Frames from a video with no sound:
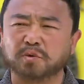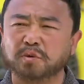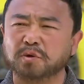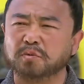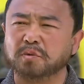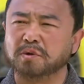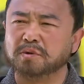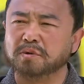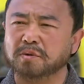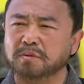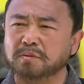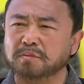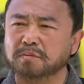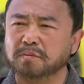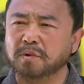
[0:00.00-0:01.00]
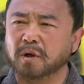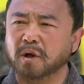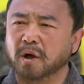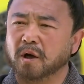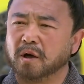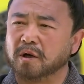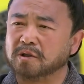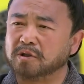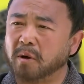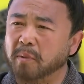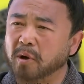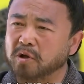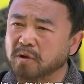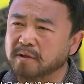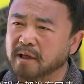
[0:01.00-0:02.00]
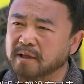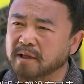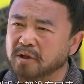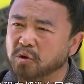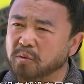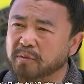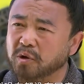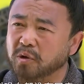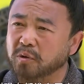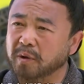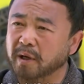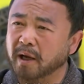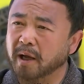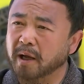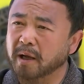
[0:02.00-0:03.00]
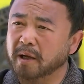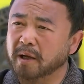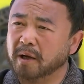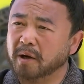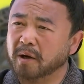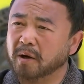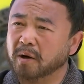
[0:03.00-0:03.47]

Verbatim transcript: 还算说得过去，可小宝到现在都没有回来。